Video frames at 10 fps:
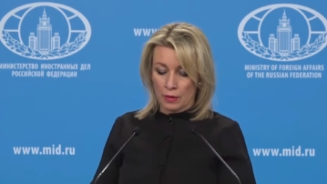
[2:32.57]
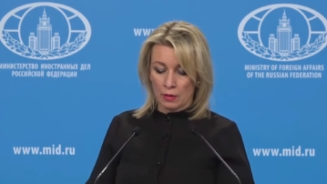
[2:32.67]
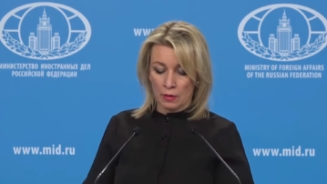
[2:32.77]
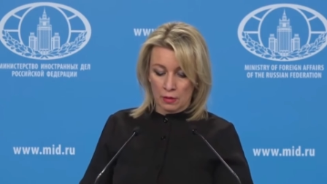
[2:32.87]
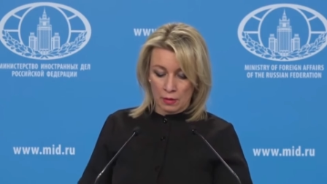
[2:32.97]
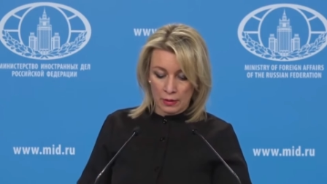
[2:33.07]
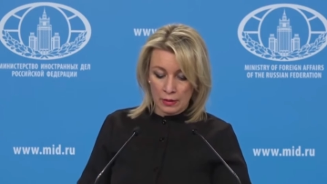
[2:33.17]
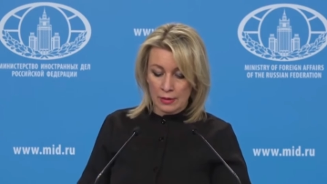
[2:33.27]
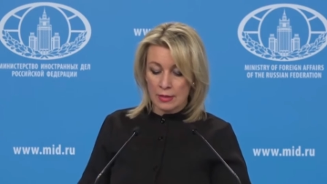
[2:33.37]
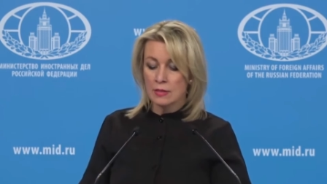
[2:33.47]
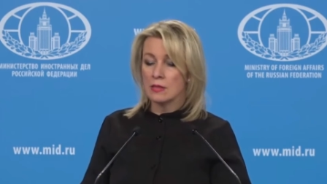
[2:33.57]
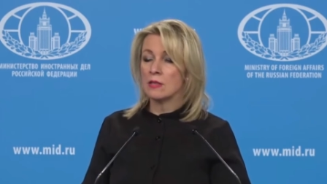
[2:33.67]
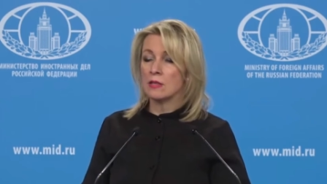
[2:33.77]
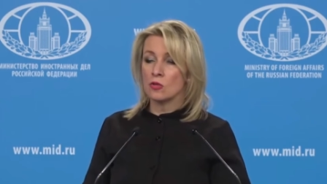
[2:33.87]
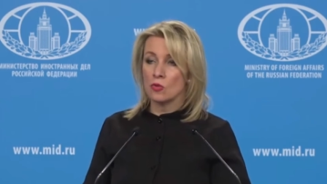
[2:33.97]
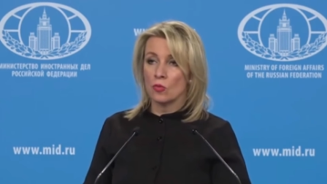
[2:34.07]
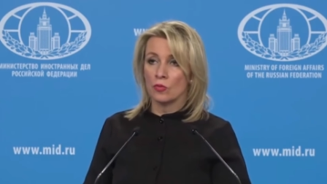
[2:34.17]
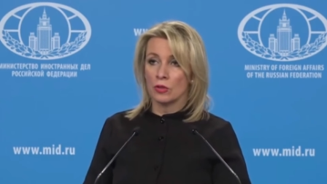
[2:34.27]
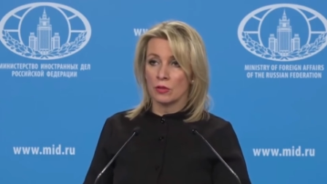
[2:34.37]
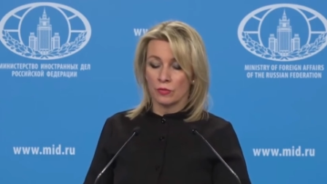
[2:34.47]
А, они не
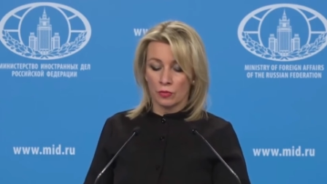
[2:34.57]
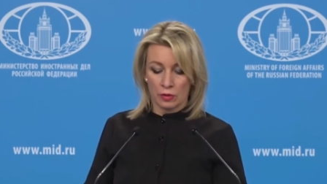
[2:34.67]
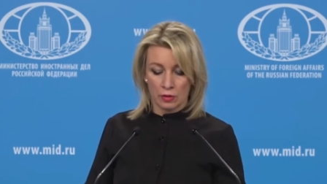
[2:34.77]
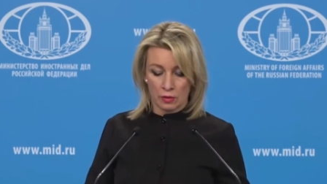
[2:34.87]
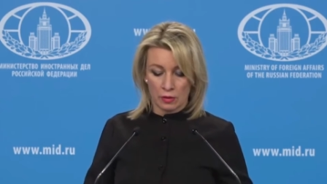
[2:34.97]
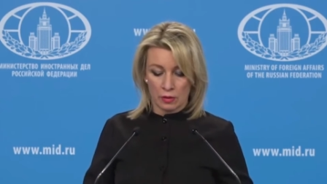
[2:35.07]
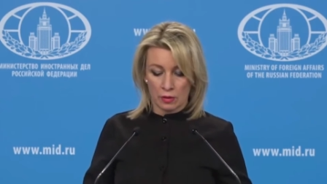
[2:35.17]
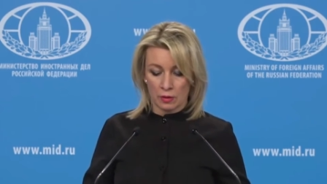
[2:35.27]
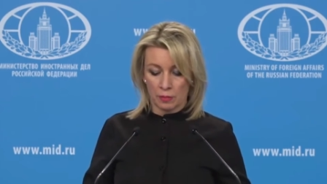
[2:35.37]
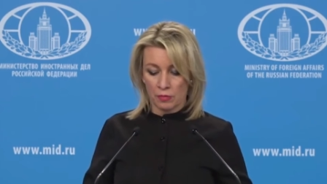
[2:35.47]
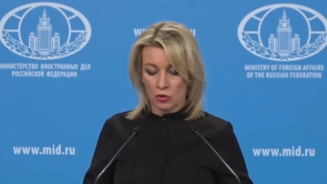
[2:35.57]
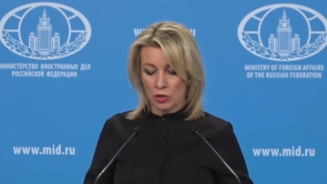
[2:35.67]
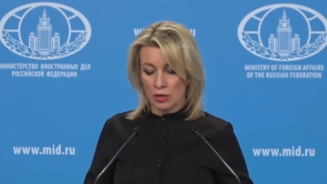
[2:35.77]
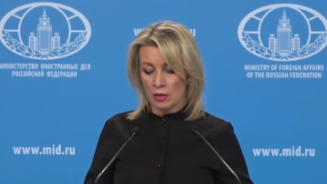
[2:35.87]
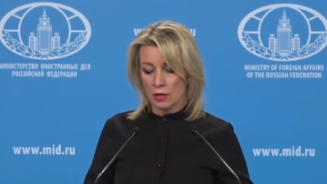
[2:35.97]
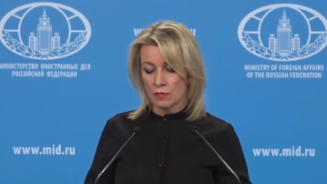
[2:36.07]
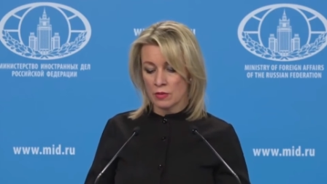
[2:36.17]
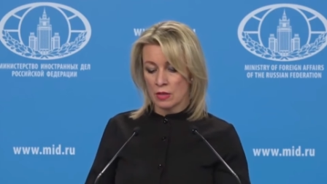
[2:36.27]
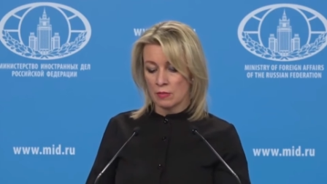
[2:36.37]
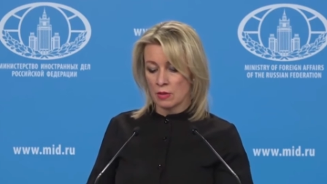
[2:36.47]
заинтересованы в а, повышении
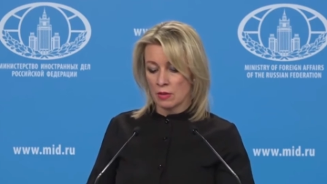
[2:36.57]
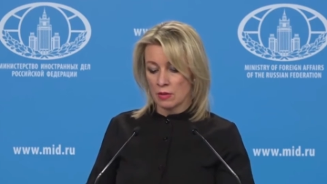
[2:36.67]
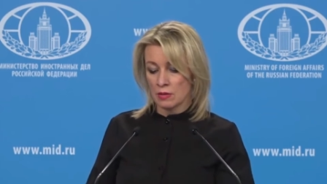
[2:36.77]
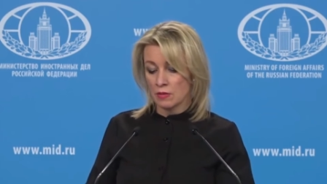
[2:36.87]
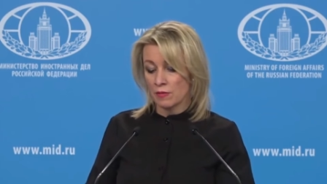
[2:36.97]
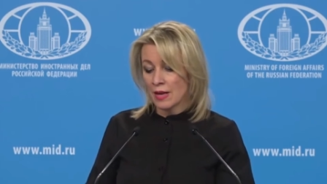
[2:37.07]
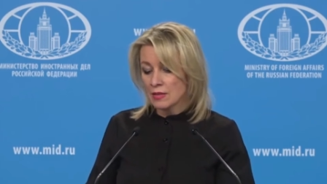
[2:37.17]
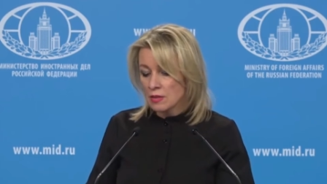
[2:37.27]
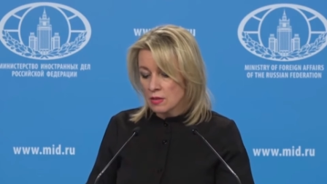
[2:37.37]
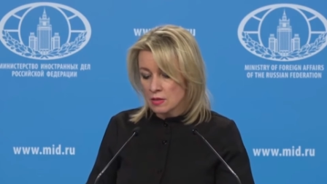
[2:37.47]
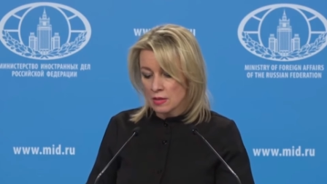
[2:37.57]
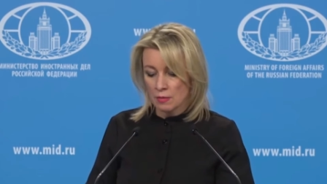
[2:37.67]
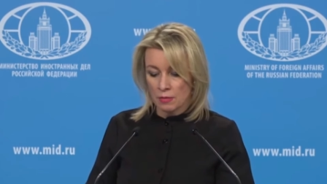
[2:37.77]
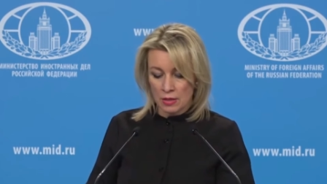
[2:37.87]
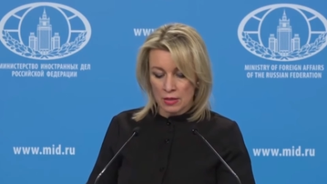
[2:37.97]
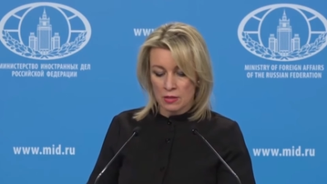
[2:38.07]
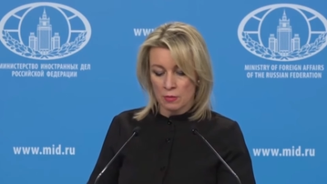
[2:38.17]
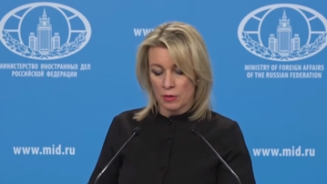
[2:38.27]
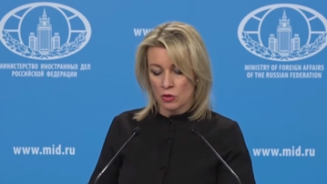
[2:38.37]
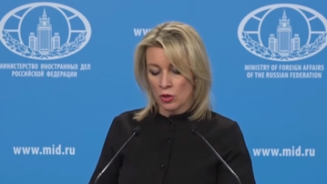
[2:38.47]
взаимосвязанности Армении,
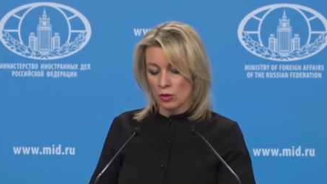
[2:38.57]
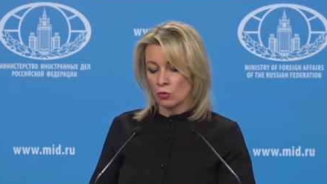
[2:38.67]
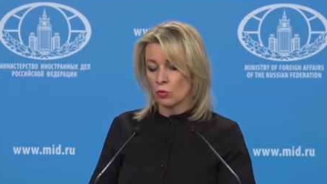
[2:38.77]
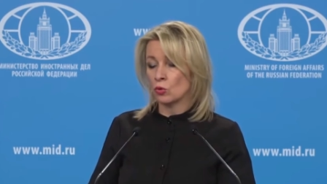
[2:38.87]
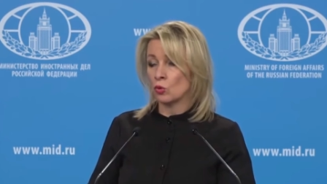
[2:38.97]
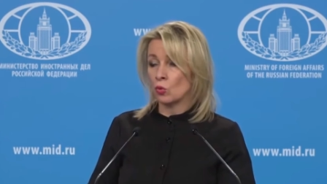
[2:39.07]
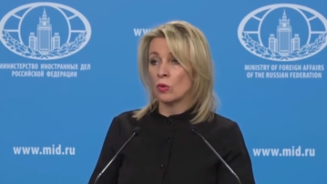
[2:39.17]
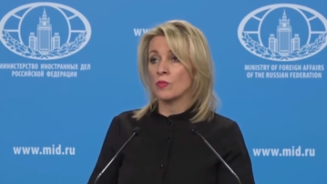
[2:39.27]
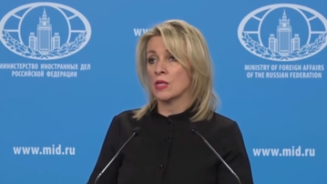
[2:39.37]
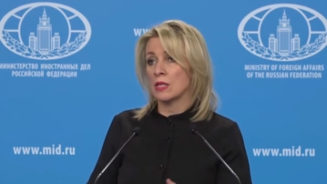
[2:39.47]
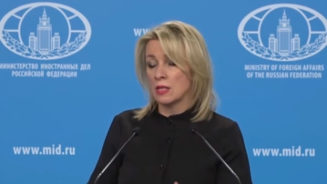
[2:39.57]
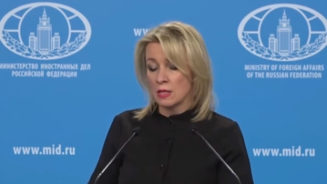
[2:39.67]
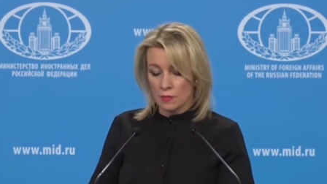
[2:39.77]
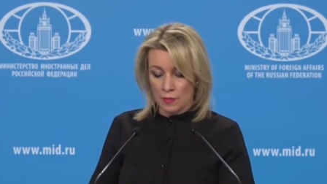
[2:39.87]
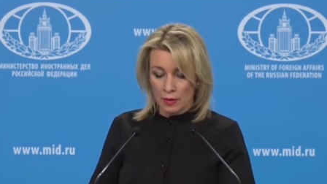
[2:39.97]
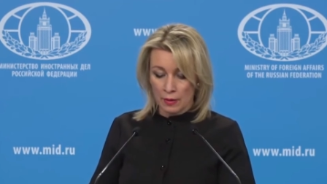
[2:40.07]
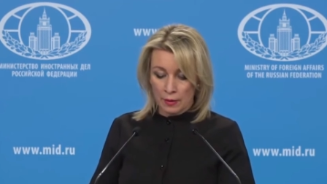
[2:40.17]
Азербайджана друг с другом, с соседями.